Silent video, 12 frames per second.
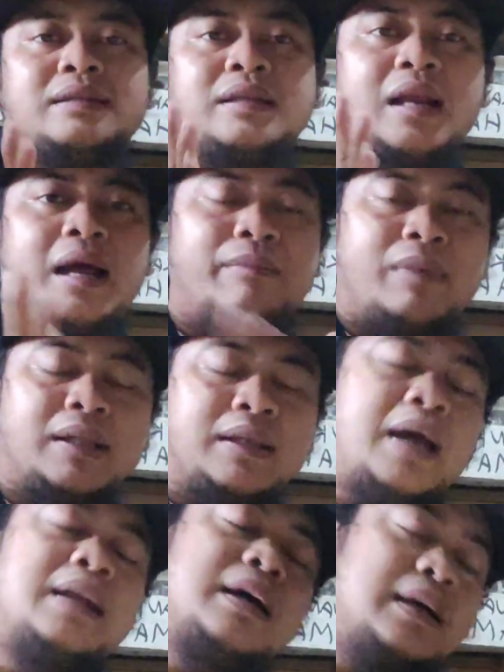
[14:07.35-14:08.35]
keterlambat
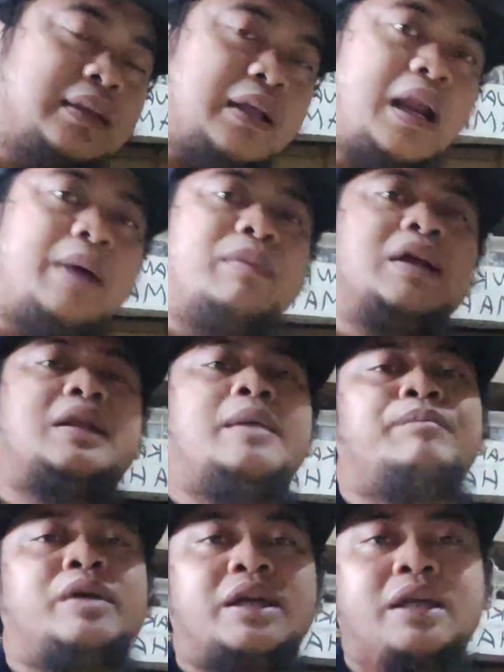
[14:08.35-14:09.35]
ada
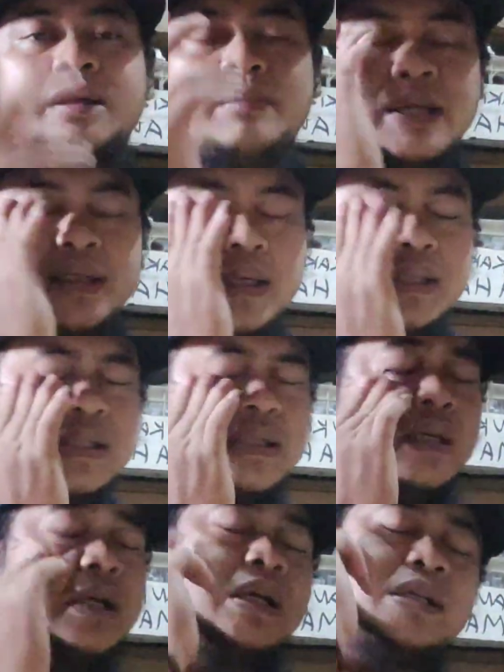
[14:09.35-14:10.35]
keterlambatan pengiriman guys